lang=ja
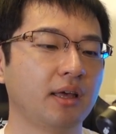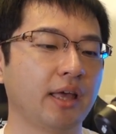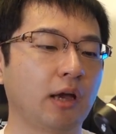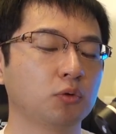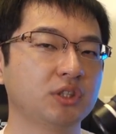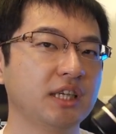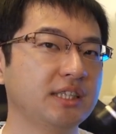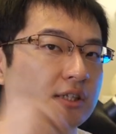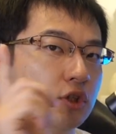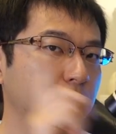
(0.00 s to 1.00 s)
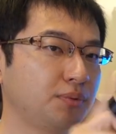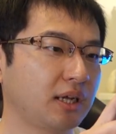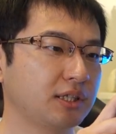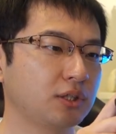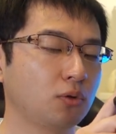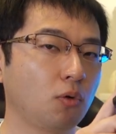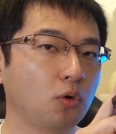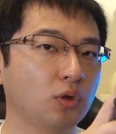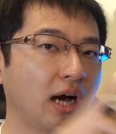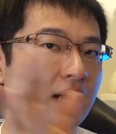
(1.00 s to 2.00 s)
この G6 プラスと
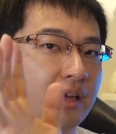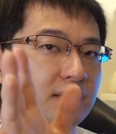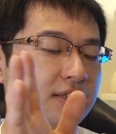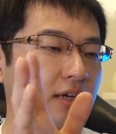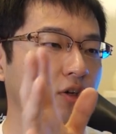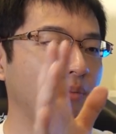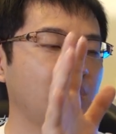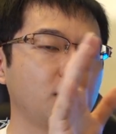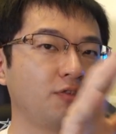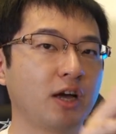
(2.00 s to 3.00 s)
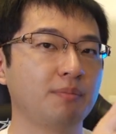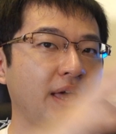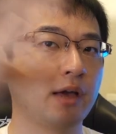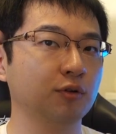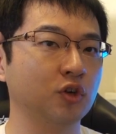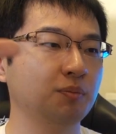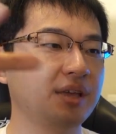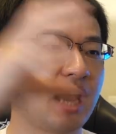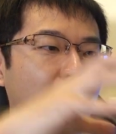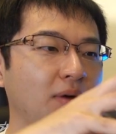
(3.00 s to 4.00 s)
この RX100M5A を組
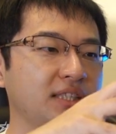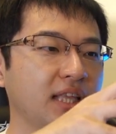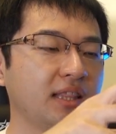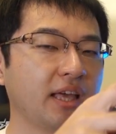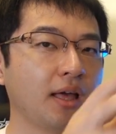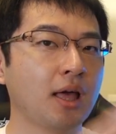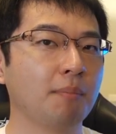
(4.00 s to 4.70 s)
み合わせて、